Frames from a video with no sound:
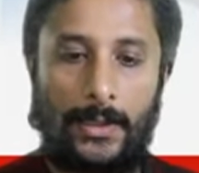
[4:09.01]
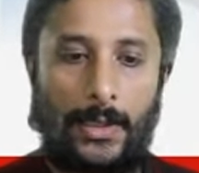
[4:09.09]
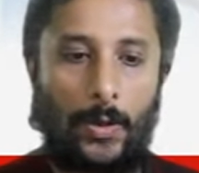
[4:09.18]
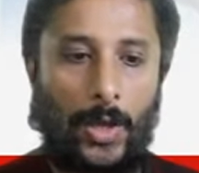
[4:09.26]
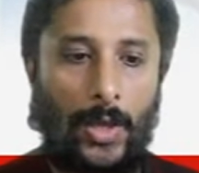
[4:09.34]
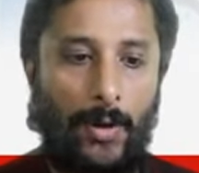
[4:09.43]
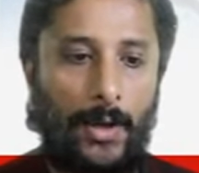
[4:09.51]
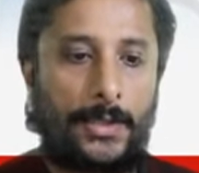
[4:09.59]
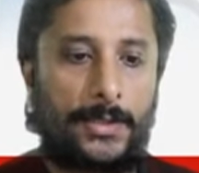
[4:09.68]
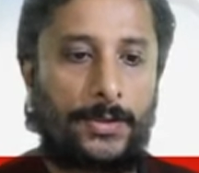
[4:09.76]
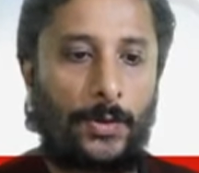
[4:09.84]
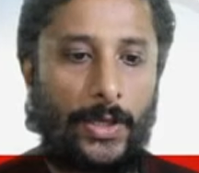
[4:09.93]
ஓகேவா
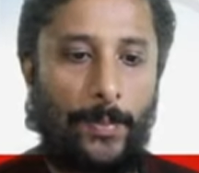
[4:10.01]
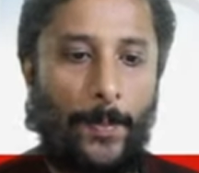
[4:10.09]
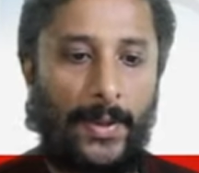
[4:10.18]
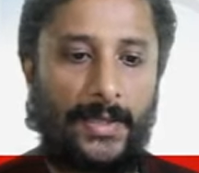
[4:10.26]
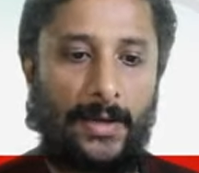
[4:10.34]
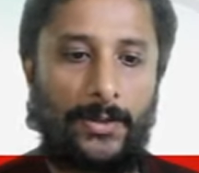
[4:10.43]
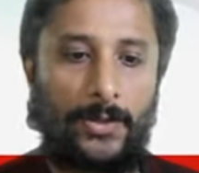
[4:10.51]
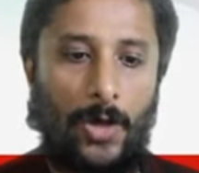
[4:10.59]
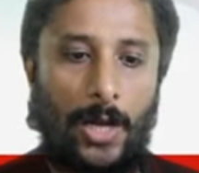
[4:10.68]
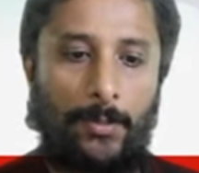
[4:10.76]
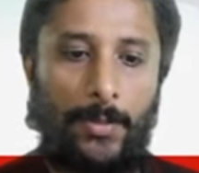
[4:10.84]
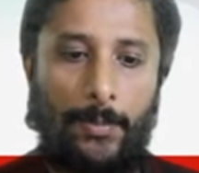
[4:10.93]
ஸோ இப்போ பார்த்தீங்கன்னா வந்து
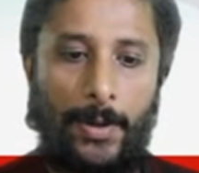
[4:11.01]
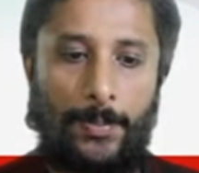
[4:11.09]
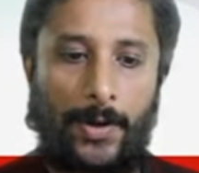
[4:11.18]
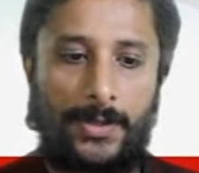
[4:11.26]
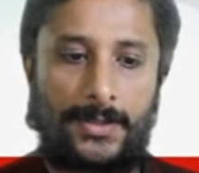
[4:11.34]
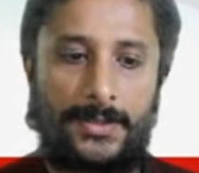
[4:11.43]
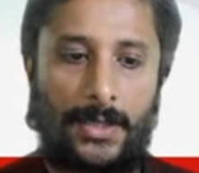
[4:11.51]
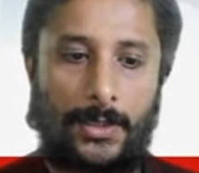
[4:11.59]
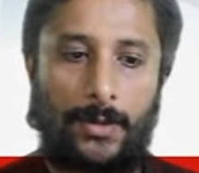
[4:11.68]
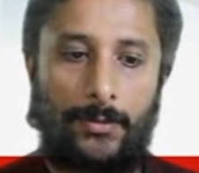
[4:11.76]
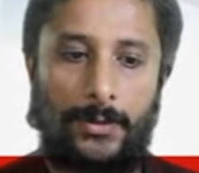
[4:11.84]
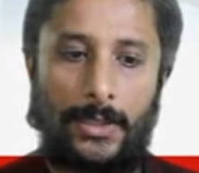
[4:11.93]
நார்மலாக எப்படி ப்ராசஸ் நடக்குனா
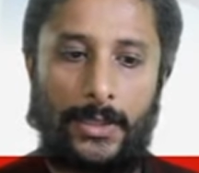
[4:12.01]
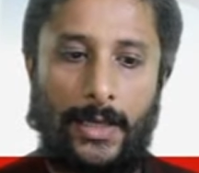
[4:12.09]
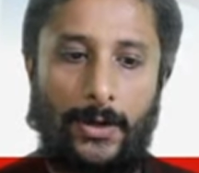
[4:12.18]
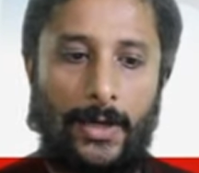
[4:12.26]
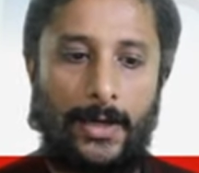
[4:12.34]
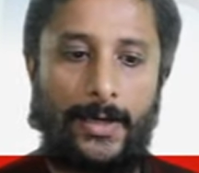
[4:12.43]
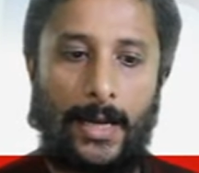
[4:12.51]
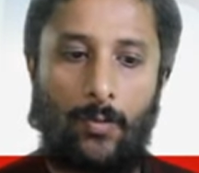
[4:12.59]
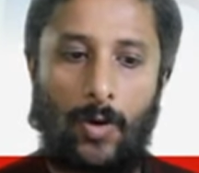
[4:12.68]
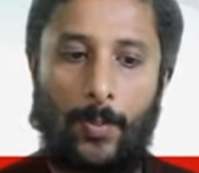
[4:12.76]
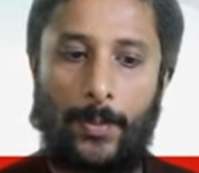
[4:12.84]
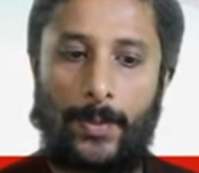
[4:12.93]
வந்து என் லிட்டு நான்
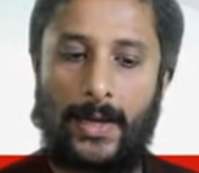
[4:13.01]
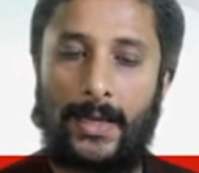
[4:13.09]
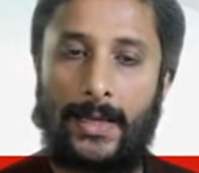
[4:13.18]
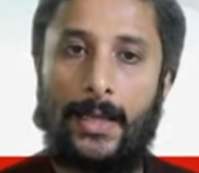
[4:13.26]
ஓப்பன் பண்ணுங்க